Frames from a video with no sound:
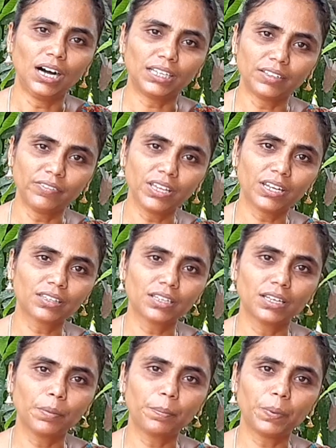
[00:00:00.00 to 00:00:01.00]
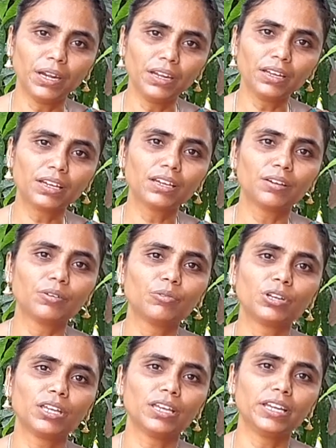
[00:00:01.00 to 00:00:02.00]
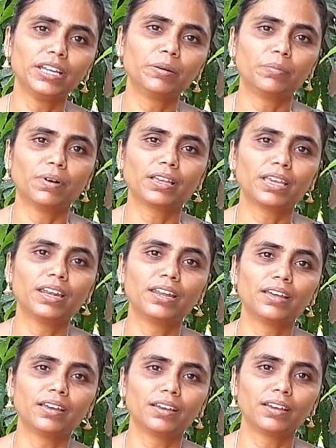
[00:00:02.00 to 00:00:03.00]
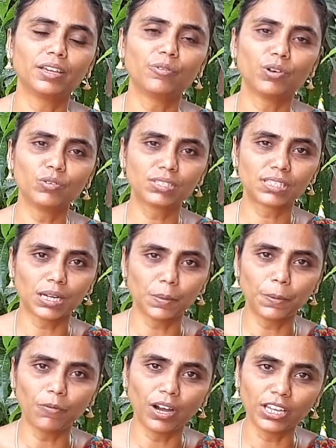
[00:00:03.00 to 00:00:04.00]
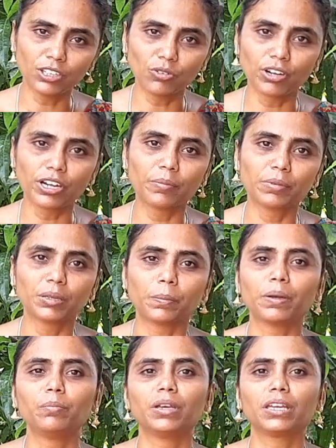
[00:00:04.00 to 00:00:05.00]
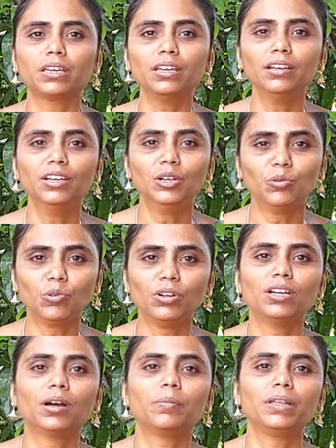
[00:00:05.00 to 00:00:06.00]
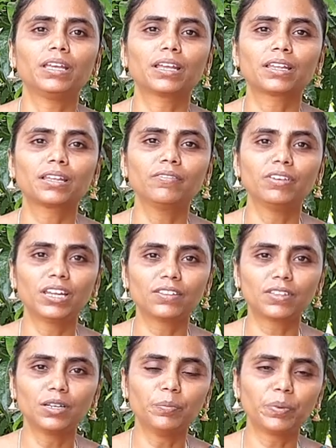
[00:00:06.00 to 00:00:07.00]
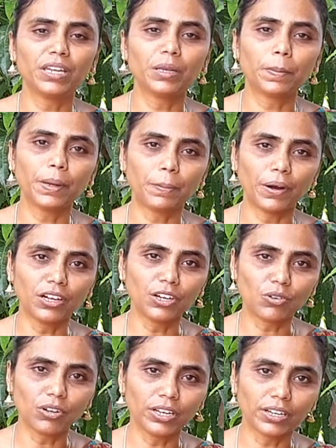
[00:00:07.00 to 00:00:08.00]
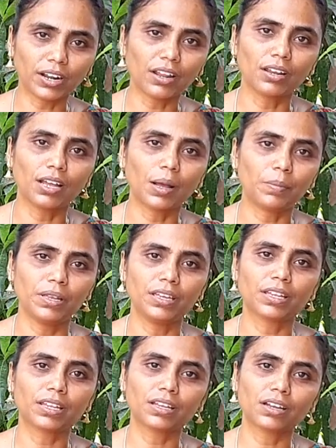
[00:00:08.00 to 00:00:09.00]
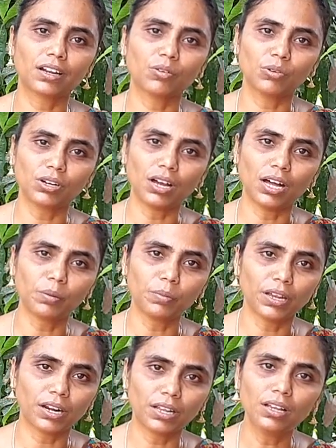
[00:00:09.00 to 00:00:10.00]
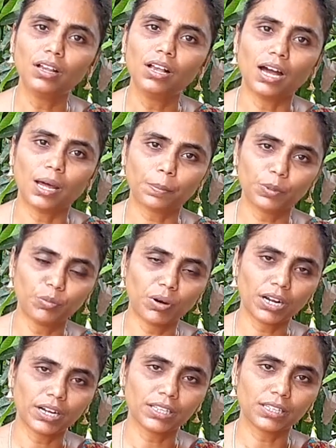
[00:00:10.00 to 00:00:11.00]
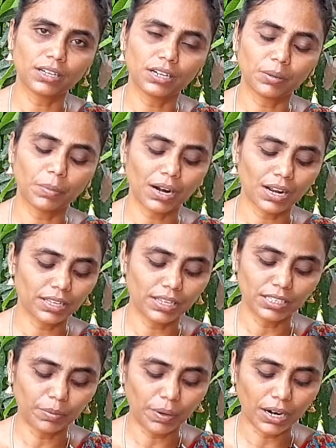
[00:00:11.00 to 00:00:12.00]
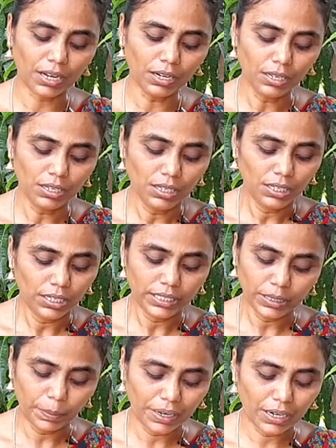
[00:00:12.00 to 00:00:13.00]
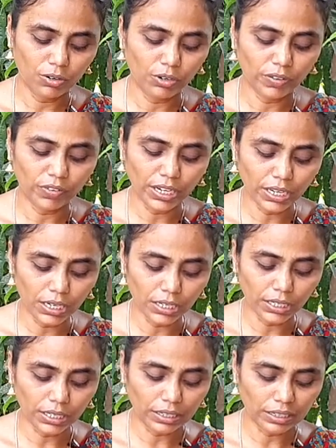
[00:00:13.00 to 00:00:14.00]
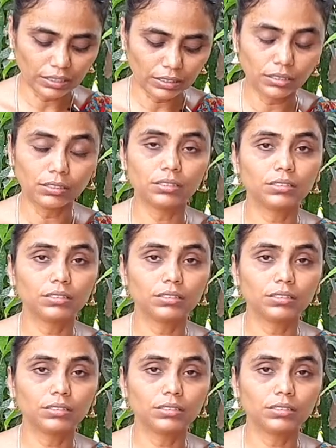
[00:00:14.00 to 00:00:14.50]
அந்த வீரத்தில் பெண்ணுக்கு உரிய இடம் என்ன எவ்வளவு சிறப்பு வாய்ந்த ஒரு இடம் அந்த பெண்மைக்கு உண்டு அப்படிங்கிறத வீரத்திலும் பெண் எப்படி பங்கு கொள்கின்றாள் அப்படிங்கிறதுக்கான ஒரு அருமையான அற்புதமான எடுத்துக்காட்டு பாடல் தான் இந்த பாடல் இந்த பாடலுடைய வரிகளை நீங்கள் நன்கு